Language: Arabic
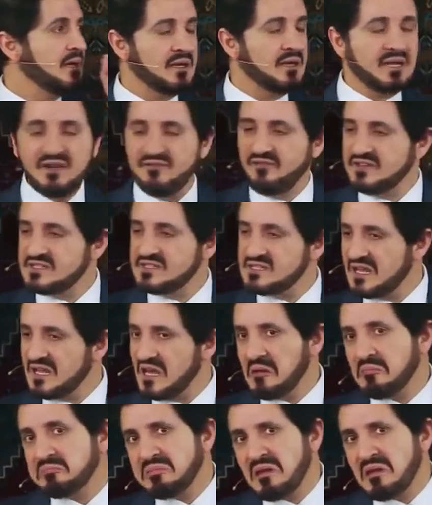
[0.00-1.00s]
إيلي فيزل
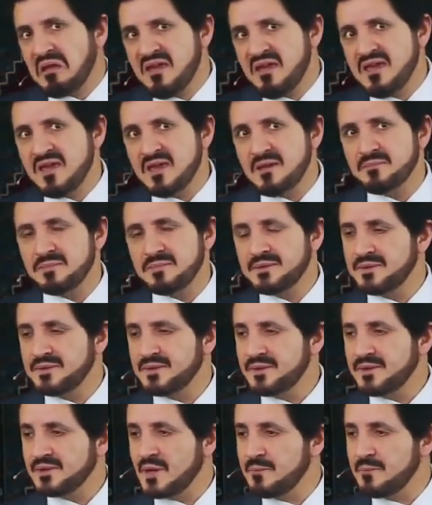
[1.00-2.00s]
قال طيب
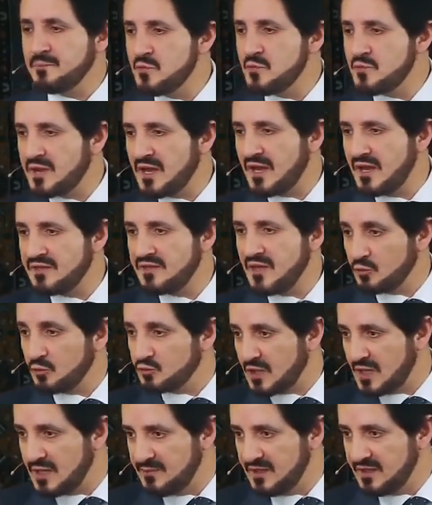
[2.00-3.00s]
رب كهذا
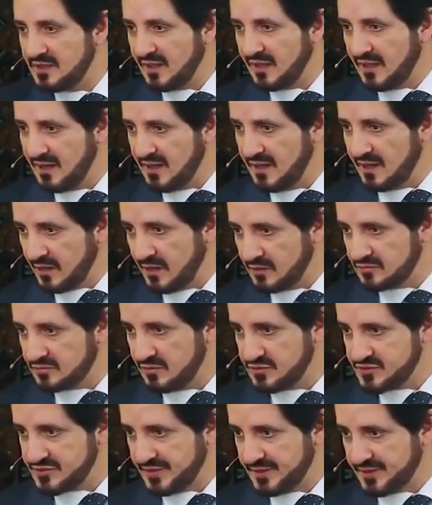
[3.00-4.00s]
يرد على مين على هارد
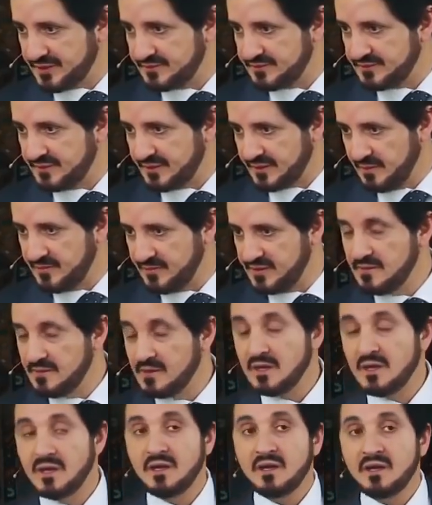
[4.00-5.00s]
كوشنر
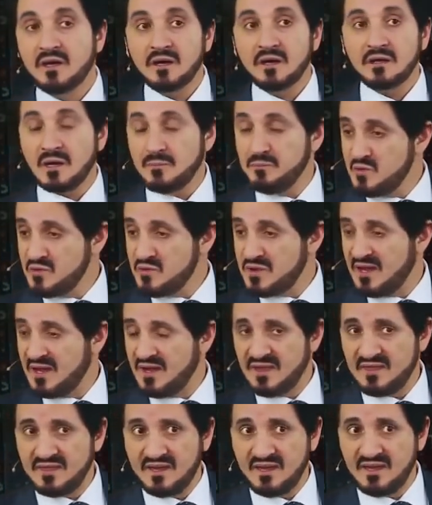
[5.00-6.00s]
الرابي رب
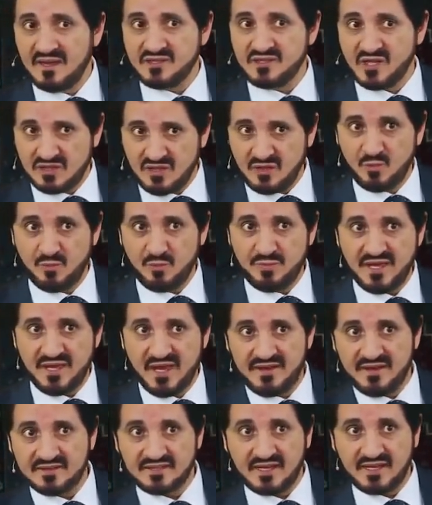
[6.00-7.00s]
كهذا جدير
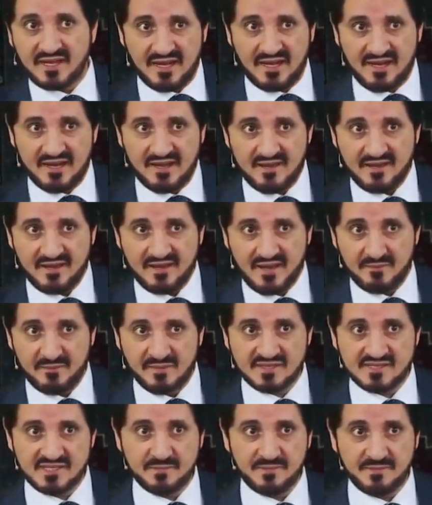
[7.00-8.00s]
به أن يتخلى عن
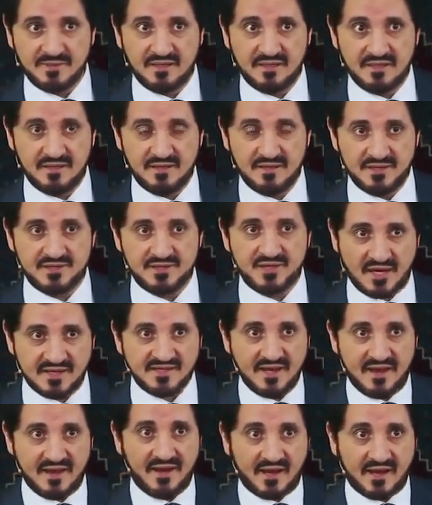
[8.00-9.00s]
منصبه
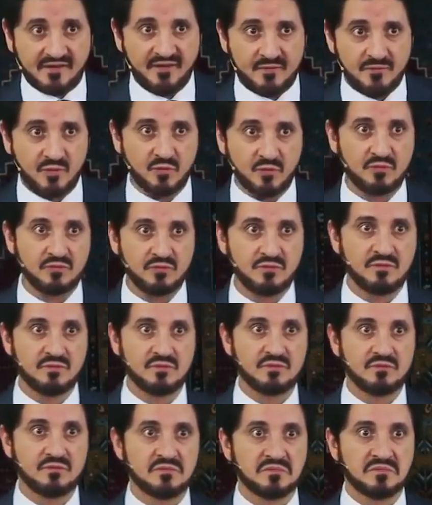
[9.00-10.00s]
لشخص آخر أكفأ منه
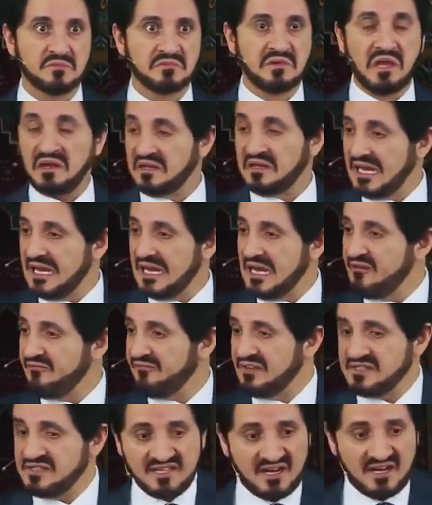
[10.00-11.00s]
يعني كلام
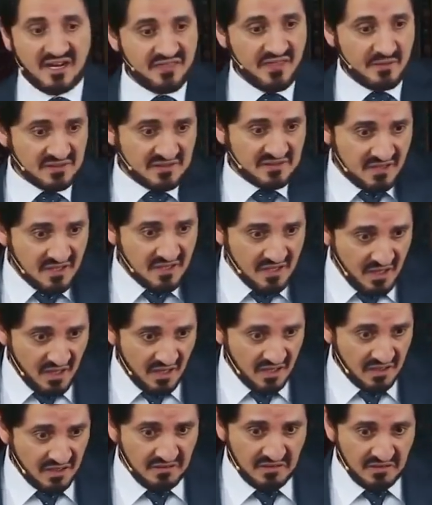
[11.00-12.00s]
فيزل أكثر منطقية يا
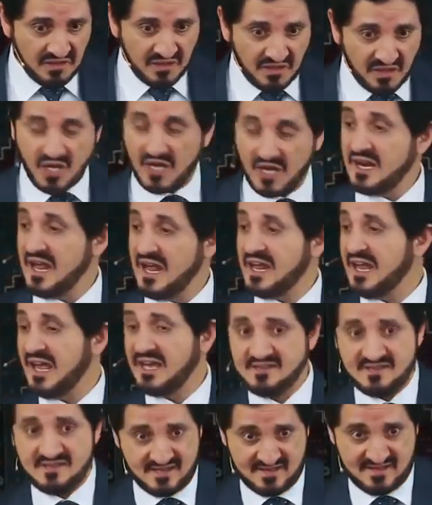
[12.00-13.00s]
أخي إيش هالإله
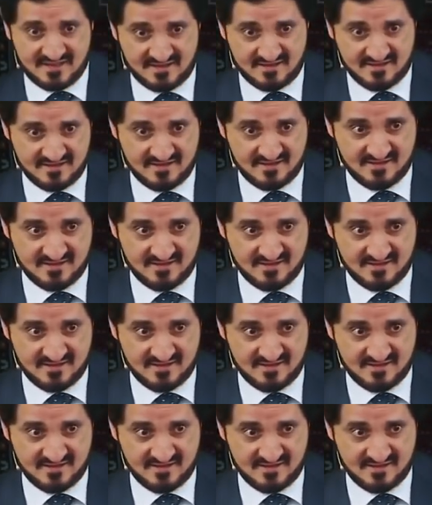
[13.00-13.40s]
العاجز هذا